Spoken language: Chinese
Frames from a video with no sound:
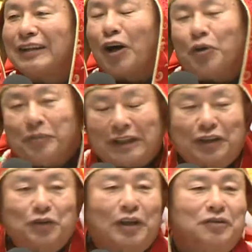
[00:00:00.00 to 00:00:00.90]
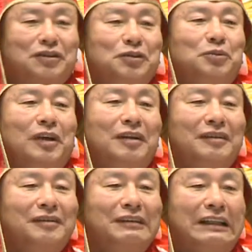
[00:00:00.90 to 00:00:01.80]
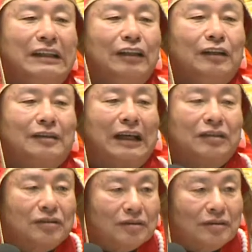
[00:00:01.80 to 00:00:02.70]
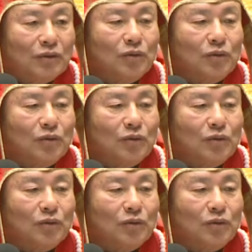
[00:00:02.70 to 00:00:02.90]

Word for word: 那我每天都要去吗？他是